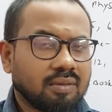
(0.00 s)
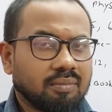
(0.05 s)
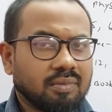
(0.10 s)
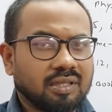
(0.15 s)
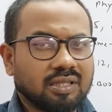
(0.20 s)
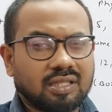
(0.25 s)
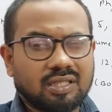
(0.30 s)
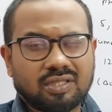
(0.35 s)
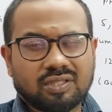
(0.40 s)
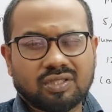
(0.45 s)

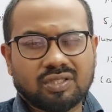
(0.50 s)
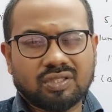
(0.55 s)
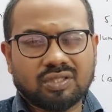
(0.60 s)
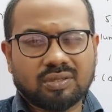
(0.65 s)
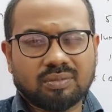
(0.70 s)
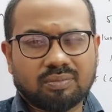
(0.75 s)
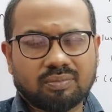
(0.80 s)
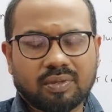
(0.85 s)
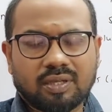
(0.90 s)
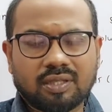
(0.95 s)

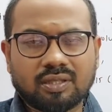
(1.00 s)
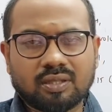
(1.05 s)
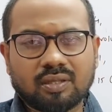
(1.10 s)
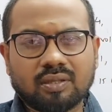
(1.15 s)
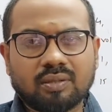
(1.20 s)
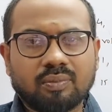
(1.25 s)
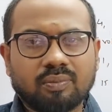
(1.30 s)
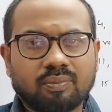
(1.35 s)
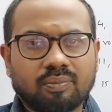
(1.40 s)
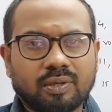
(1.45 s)
மெத்தலைசேஷன் பார்த்துன
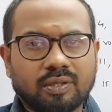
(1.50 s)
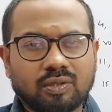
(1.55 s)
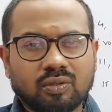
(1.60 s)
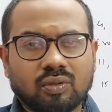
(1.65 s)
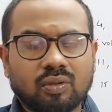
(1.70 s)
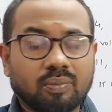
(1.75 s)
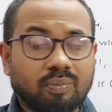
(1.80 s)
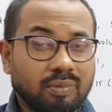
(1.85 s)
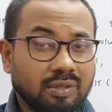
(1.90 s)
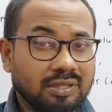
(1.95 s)

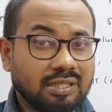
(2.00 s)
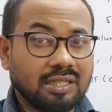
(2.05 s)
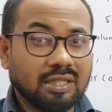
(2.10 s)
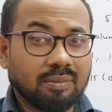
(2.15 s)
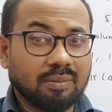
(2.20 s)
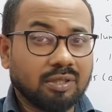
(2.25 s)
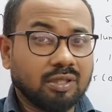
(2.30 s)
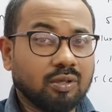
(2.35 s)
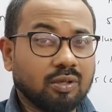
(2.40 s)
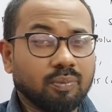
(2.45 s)
பார்த்துக்கோங்க
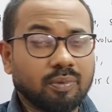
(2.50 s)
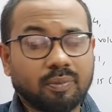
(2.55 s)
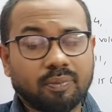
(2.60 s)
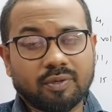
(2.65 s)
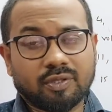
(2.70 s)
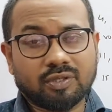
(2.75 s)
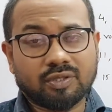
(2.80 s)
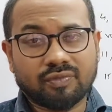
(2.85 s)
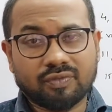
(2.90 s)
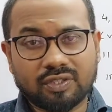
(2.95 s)
ஜென்ரல் மெத்தட் ஆஃப்
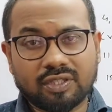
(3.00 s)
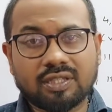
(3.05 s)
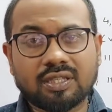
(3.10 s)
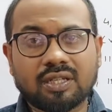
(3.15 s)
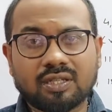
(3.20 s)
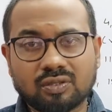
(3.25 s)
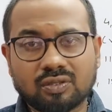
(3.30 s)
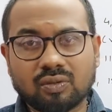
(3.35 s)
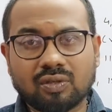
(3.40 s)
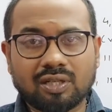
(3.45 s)
ப்ரிப்பரேஷன் ஆஃப்
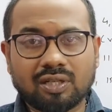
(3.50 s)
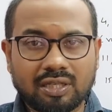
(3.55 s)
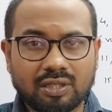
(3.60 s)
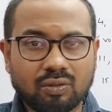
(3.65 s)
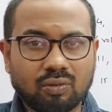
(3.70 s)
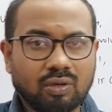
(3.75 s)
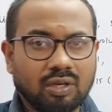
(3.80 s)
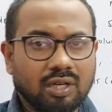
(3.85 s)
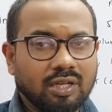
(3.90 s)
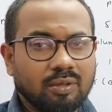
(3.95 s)
ஈத்தரில் சொல்கிறேன்
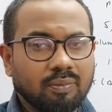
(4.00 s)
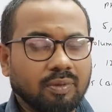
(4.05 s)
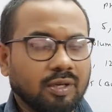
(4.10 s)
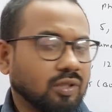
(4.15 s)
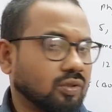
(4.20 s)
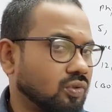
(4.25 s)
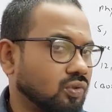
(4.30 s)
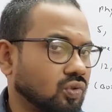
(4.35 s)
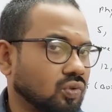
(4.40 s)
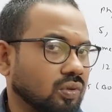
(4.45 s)
ஏதோ ஒரு ரெண்டு
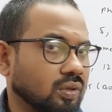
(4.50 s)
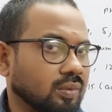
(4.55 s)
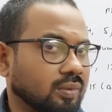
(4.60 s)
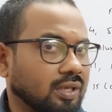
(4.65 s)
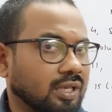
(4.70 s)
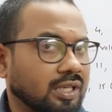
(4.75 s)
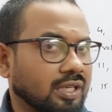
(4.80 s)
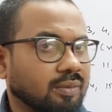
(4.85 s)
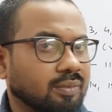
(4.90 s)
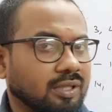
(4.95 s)
பார்த்து வச்சுக்கோங்க
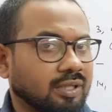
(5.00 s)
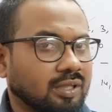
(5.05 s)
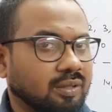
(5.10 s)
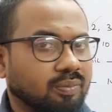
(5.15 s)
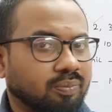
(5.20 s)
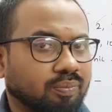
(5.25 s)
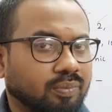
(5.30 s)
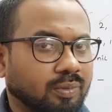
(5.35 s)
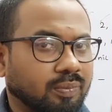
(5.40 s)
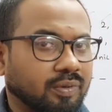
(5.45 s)
ரெண்டு மெத்தட்
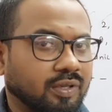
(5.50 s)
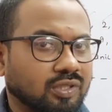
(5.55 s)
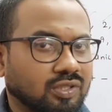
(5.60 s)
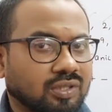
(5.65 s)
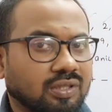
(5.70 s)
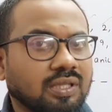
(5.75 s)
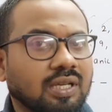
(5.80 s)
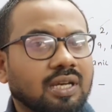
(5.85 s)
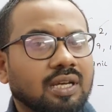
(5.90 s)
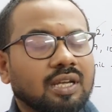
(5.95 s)

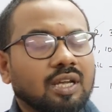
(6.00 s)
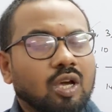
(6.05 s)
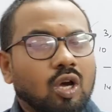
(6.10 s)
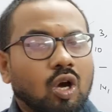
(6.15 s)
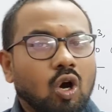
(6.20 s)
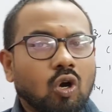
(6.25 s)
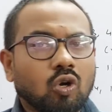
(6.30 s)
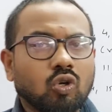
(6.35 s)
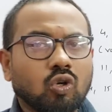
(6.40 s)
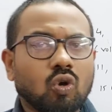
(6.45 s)
ப்ரிப்பரேஷன்
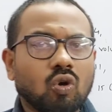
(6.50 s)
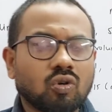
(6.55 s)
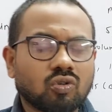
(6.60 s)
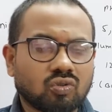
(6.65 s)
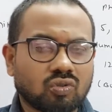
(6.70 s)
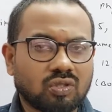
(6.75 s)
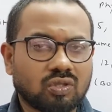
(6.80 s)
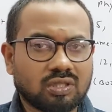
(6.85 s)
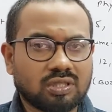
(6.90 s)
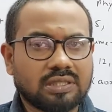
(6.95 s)
ஆட்டோ
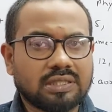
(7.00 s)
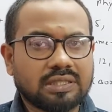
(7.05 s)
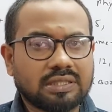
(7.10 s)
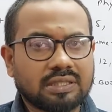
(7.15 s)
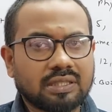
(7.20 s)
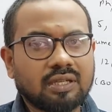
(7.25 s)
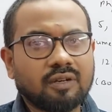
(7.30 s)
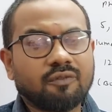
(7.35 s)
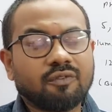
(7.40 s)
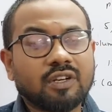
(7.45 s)
ஆக்சிடேஷன்
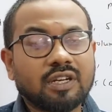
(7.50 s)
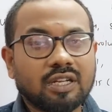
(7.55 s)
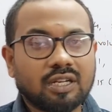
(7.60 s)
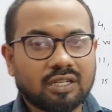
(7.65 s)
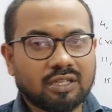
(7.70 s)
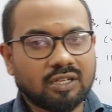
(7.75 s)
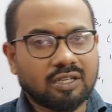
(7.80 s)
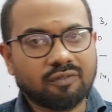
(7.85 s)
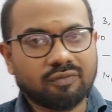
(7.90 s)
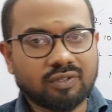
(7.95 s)
ஈத்தர்
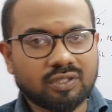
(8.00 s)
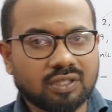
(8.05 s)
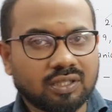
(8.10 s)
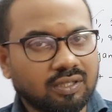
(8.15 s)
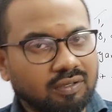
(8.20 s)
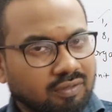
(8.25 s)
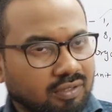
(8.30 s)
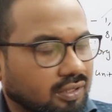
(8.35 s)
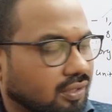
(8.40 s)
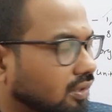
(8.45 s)
ஃபீடால் கிராஃப்ட்
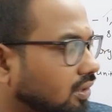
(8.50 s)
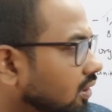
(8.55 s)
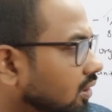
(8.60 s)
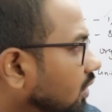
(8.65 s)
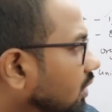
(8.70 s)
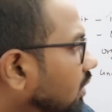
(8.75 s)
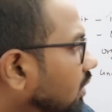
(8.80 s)
அவ்வளோதான்